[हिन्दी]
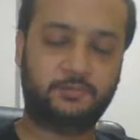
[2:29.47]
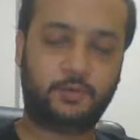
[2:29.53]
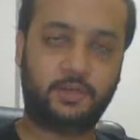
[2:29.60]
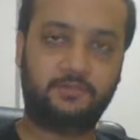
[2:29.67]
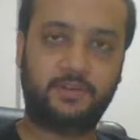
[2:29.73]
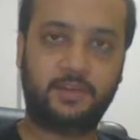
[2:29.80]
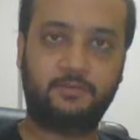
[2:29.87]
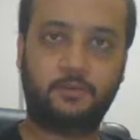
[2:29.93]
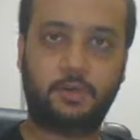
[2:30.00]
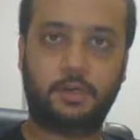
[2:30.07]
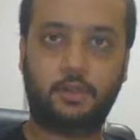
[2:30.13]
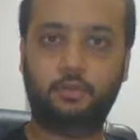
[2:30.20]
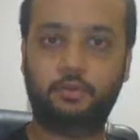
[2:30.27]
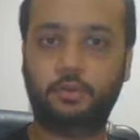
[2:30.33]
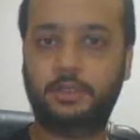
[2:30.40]
फोर्टी वॉट
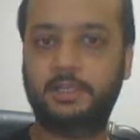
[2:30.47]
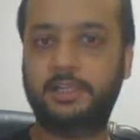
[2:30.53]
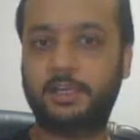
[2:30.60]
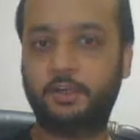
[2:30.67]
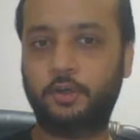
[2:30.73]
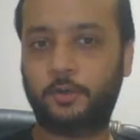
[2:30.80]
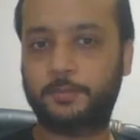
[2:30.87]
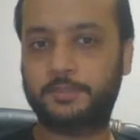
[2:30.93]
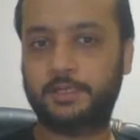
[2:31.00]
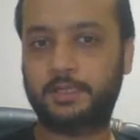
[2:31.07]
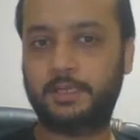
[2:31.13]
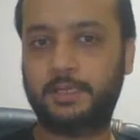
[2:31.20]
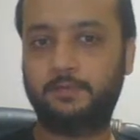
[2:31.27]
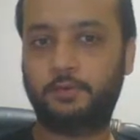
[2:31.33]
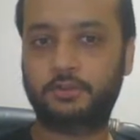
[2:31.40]
तो क्लियरली ऑप्शन
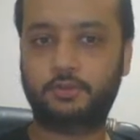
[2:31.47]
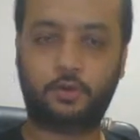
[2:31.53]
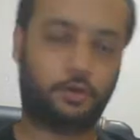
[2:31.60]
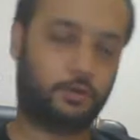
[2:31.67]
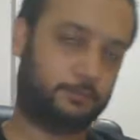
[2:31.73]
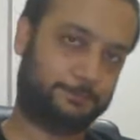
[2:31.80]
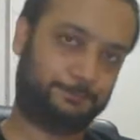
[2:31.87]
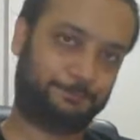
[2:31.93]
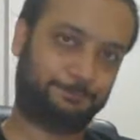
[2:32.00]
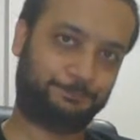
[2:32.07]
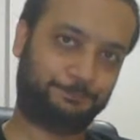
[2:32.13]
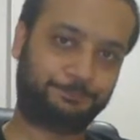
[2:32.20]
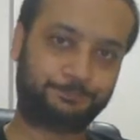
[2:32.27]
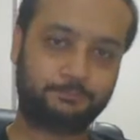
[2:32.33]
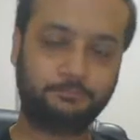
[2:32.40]
ए वाज
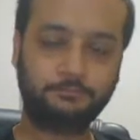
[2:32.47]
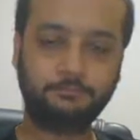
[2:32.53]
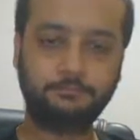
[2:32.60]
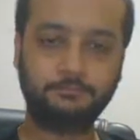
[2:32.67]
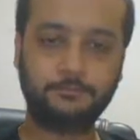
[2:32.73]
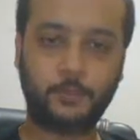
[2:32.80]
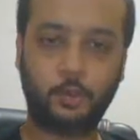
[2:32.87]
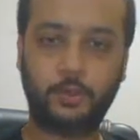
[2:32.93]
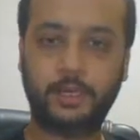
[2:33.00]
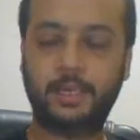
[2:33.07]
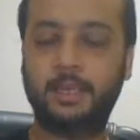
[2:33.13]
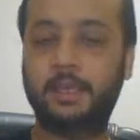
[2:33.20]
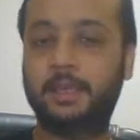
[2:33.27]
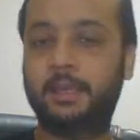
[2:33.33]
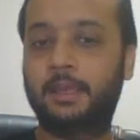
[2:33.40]
रॉन्ग ओके
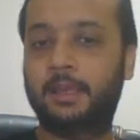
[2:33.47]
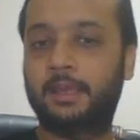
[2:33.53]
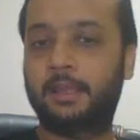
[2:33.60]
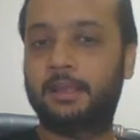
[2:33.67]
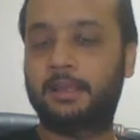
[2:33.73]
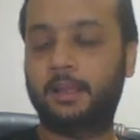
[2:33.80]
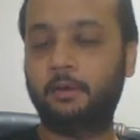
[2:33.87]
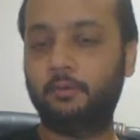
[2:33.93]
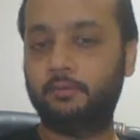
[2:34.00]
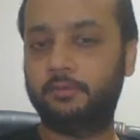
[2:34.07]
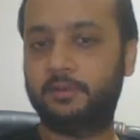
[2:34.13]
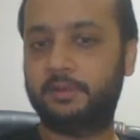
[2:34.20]
नाउ